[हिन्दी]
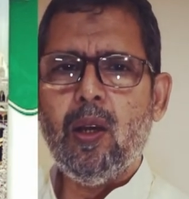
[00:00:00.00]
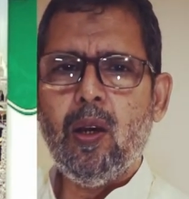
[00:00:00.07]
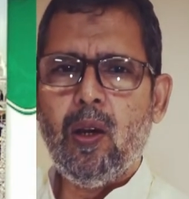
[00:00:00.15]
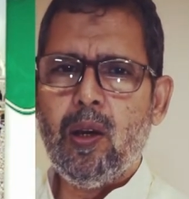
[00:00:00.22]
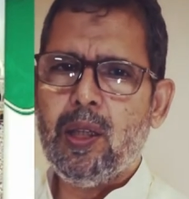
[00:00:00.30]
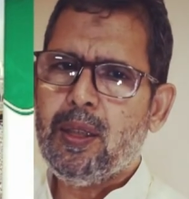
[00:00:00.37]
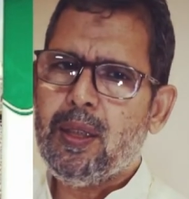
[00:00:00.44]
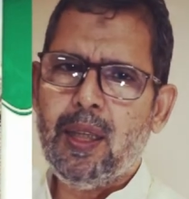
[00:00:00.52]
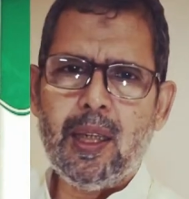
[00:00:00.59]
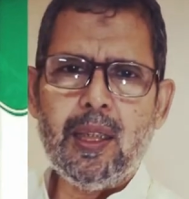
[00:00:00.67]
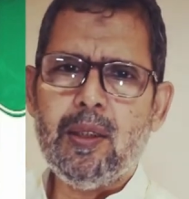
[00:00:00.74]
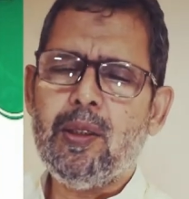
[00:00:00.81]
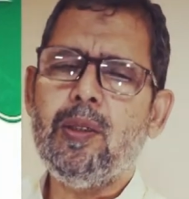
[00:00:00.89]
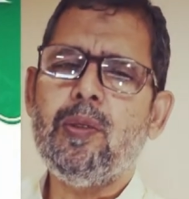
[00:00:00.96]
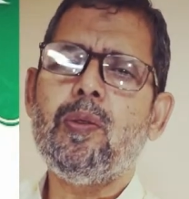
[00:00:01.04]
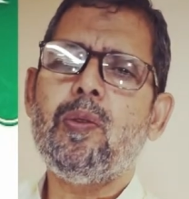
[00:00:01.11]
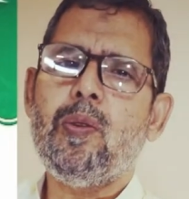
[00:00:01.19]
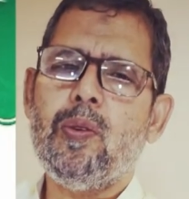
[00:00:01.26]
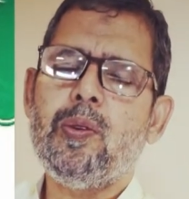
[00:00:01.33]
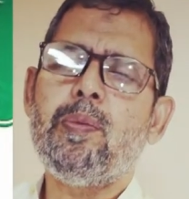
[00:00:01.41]
और इस सारी चीज़ों
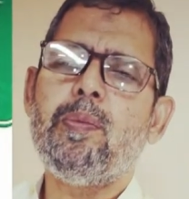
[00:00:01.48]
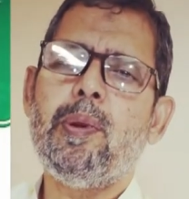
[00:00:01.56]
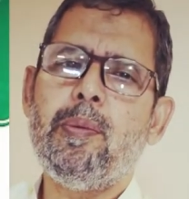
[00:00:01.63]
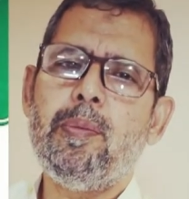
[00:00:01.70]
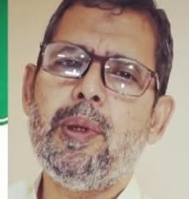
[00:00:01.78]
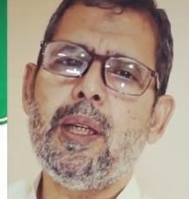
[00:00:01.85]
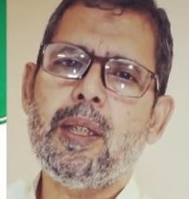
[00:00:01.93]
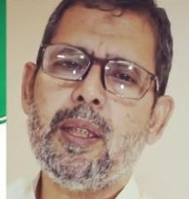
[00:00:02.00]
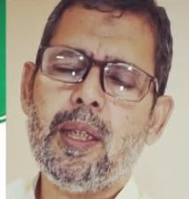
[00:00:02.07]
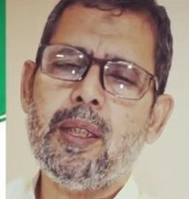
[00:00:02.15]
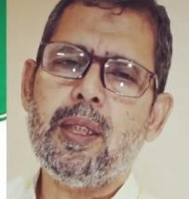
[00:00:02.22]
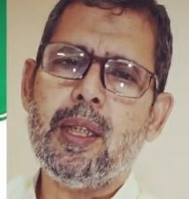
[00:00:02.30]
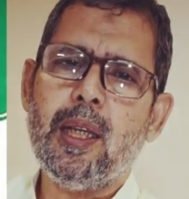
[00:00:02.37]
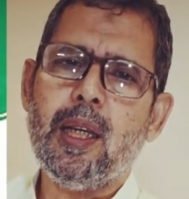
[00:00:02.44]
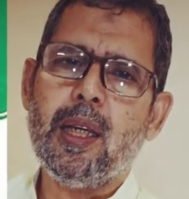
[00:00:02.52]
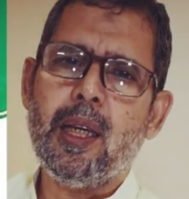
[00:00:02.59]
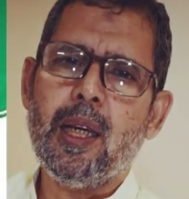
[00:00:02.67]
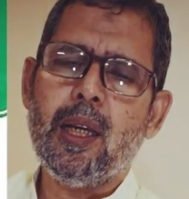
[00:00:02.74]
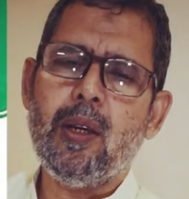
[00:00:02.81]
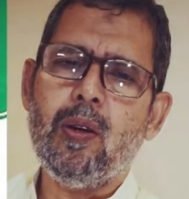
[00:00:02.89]
को उसमें डिस्कस किया
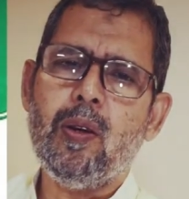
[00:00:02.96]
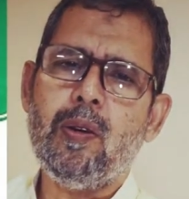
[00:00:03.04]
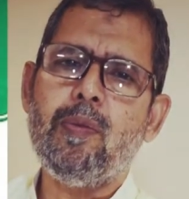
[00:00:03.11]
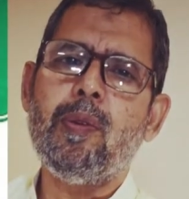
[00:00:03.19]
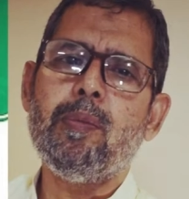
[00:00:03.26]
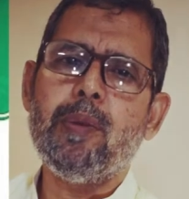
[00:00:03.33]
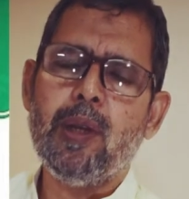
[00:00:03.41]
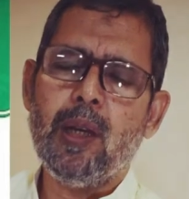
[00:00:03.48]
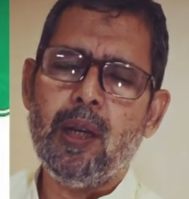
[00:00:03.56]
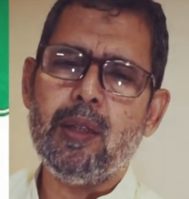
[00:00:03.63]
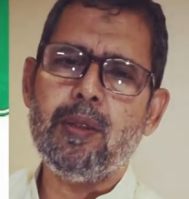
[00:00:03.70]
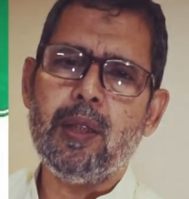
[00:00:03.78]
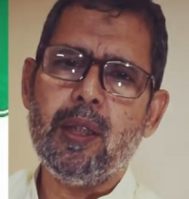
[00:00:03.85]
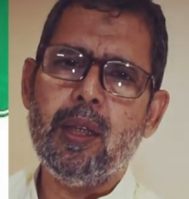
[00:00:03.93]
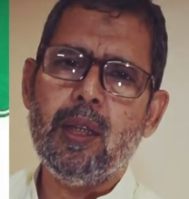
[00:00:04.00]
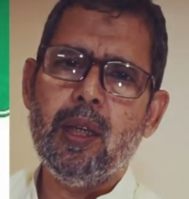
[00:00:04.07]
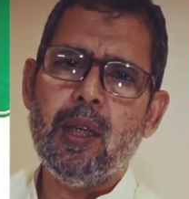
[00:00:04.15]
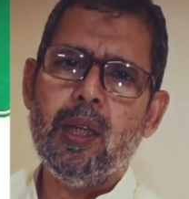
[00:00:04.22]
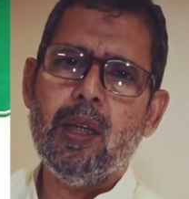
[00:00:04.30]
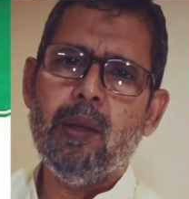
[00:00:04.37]
गया है और वो भी खासी
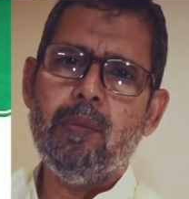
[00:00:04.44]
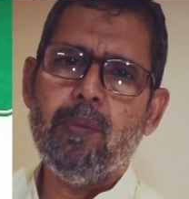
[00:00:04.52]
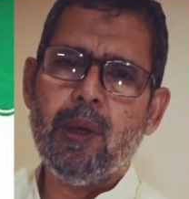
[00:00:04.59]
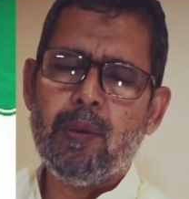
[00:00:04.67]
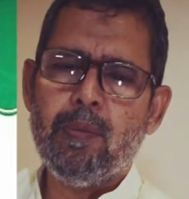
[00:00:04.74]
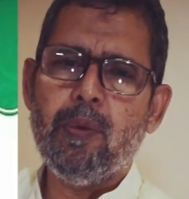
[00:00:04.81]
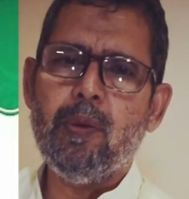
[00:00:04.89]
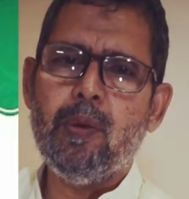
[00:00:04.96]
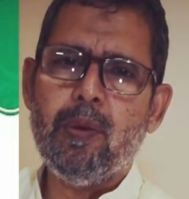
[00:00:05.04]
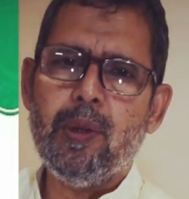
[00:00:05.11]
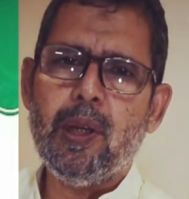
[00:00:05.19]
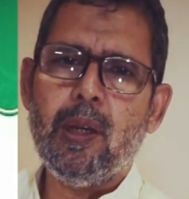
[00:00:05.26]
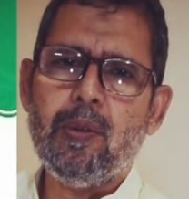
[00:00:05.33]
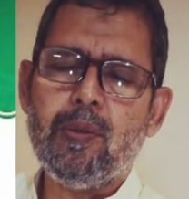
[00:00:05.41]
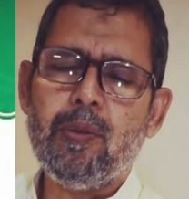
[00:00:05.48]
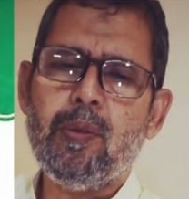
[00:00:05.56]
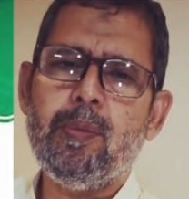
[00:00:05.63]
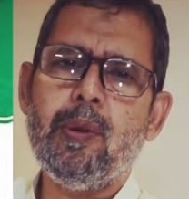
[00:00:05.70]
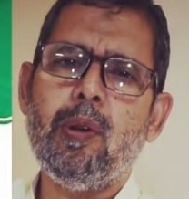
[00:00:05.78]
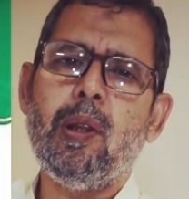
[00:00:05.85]
मकबूल हुई है उसको
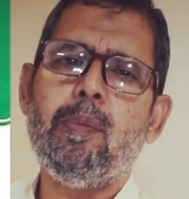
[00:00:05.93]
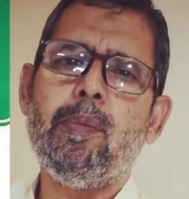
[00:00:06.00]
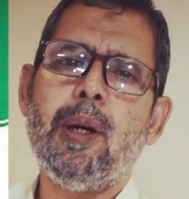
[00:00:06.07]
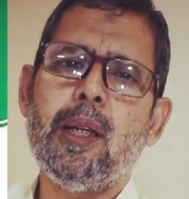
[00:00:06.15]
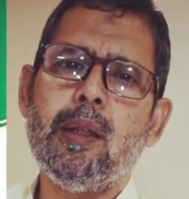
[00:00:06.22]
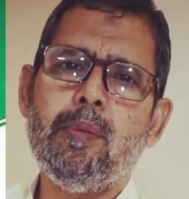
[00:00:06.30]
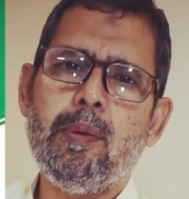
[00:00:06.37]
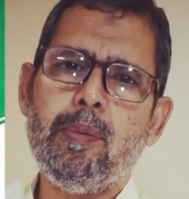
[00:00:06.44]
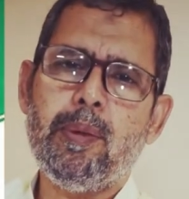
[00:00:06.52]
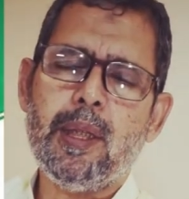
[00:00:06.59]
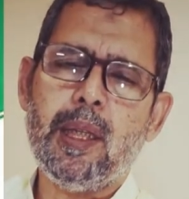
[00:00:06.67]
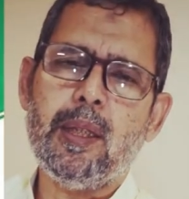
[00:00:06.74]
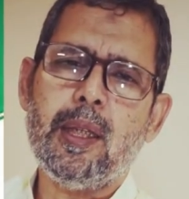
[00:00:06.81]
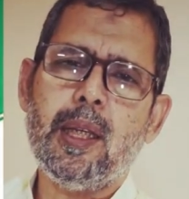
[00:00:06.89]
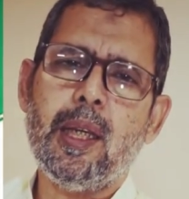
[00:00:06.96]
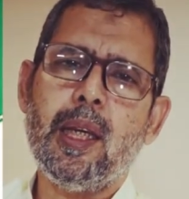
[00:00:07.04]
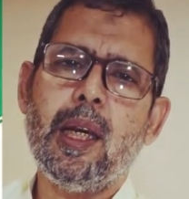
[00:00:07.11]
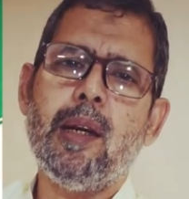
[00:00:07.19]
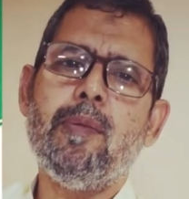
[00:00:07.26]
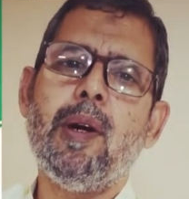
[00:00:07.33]
भी उलमा ने भी पसंद किया
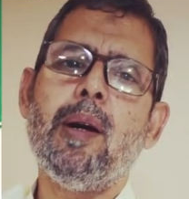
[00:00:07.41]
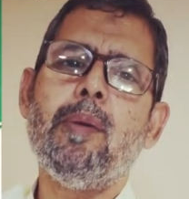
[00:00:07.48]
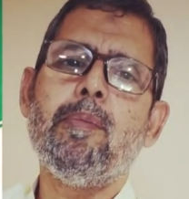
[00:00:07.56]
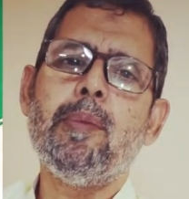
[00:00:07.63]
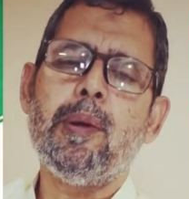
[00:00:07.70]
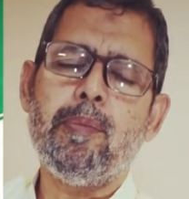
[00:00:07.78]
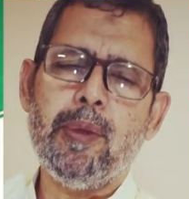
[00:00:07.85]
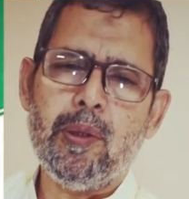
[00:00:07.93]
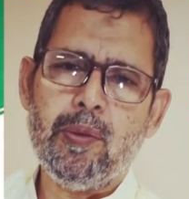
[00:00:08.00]
है आवाम में भी